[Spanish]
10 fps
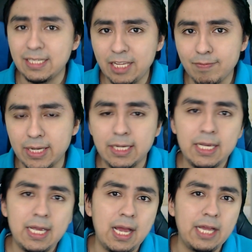debe?
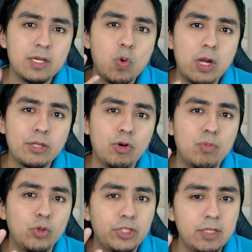Hay cuatro
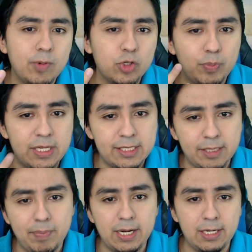motivos
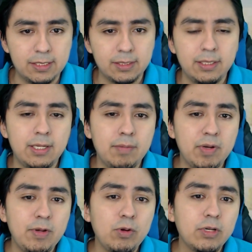principales.
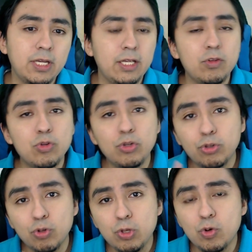Primero que no
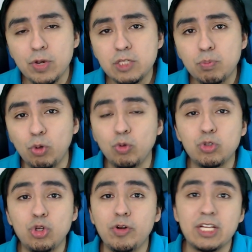todo es
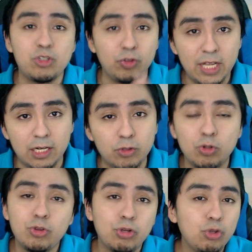producción nacional, no
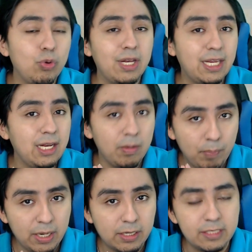todo el
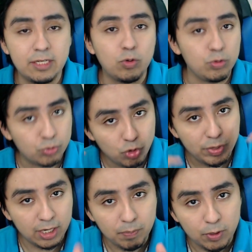GLP que se consume
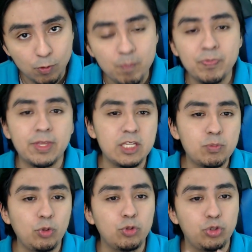en el Perú es
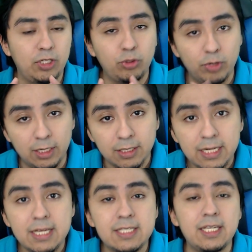producción natural, se